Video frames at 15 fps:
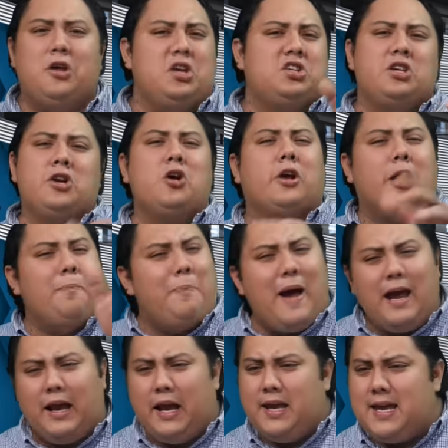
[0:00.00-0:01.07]
Y si no, que
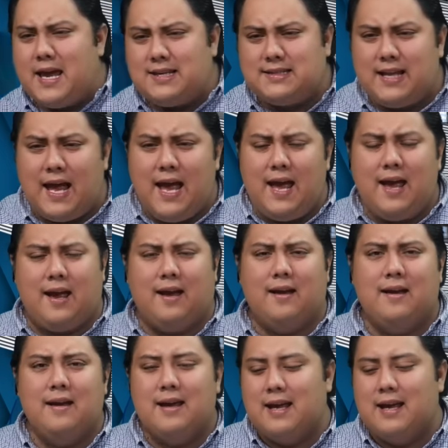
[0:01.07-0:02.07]
pague y ya está.